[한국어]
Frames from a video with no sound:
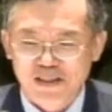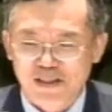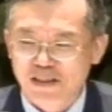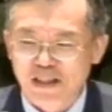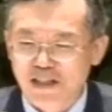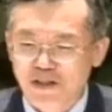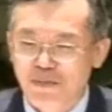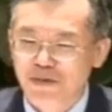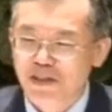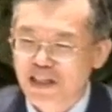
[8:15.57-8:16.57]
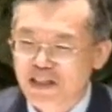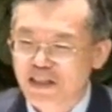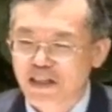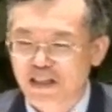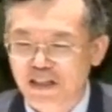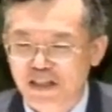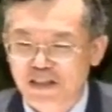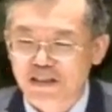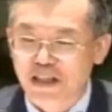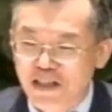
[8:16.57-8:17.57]
그러나 내일이 없는 게 아니라
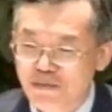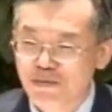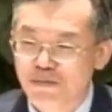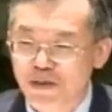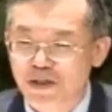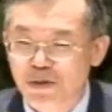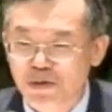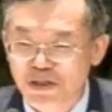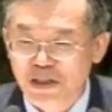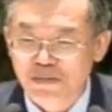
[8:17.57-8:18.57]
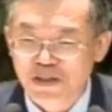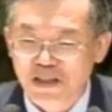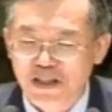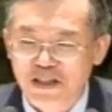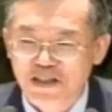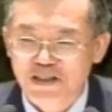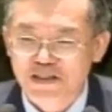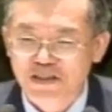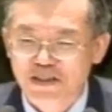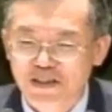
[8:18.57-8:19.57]
내일이 분명히 존재합니다.
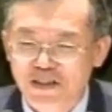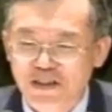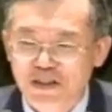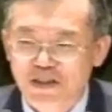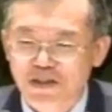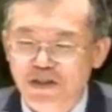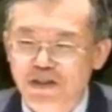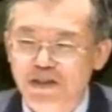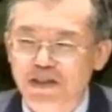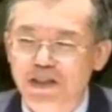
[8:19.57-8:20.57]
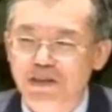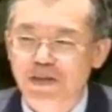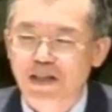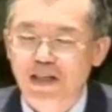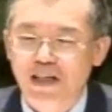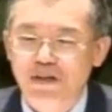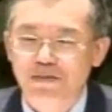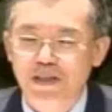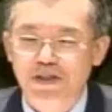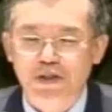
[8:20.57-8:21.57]
저는 희망
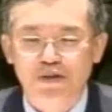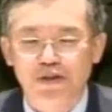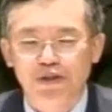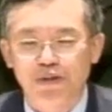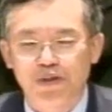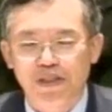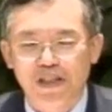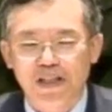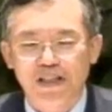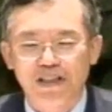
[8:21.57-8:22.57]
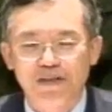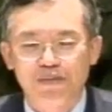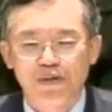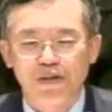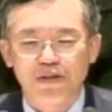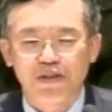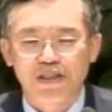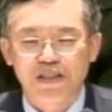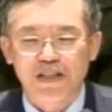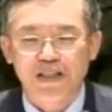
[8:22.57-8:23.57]
가운데 적극적으로 생각하는데 뭐
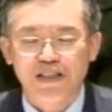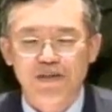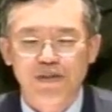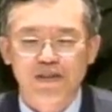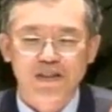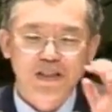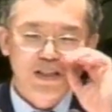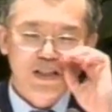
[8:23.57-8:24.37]
어떻게 생각하냐면